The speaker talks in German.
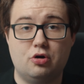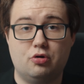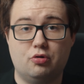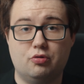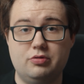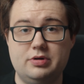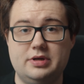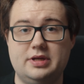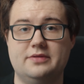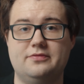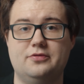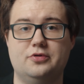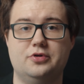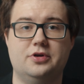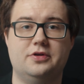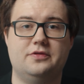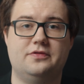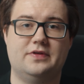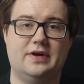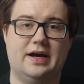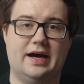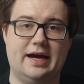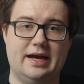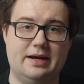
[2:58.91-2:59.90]
Und ihr würdet
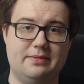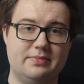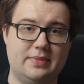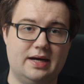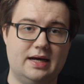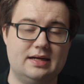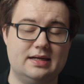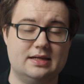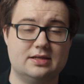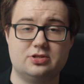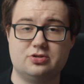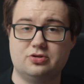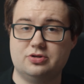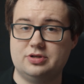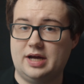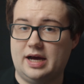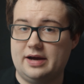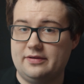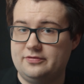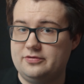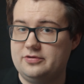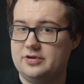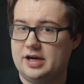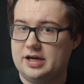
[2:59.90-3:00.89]
vereinbaren, dass du
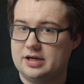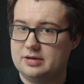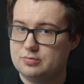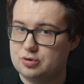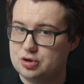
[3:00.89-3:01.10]
dafür eine